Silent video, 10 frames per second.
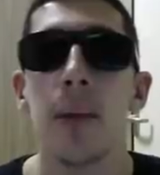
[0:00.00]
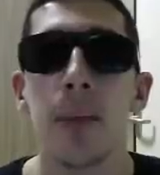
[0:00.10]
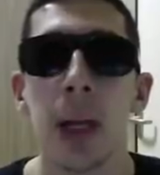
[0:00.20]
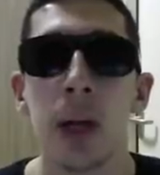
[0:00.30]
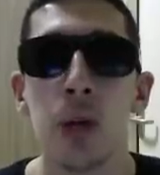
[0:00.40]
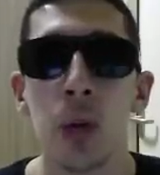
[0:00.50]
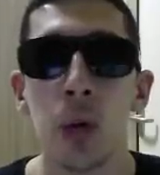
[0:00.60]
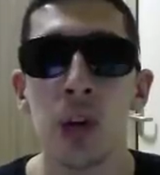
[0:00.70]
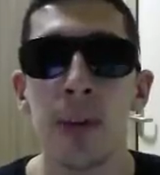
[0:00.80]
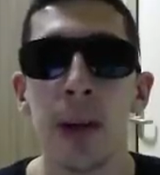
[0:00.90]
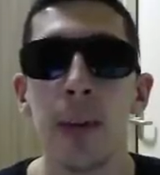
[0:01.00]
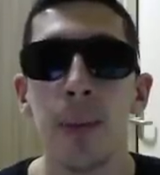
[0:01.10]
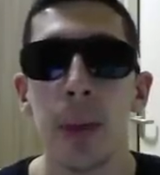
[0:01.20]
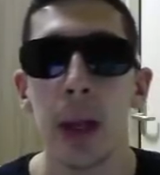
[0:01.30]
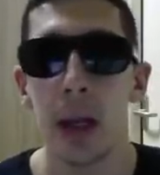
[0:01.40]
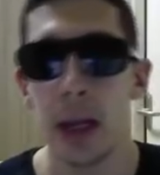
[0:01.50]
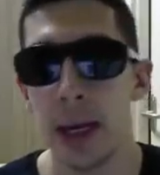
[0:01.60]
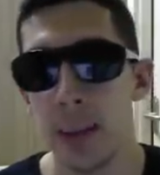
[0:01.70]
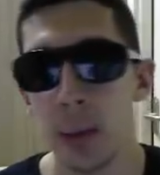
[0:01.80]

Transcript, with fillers: E, çünkü o zaman e,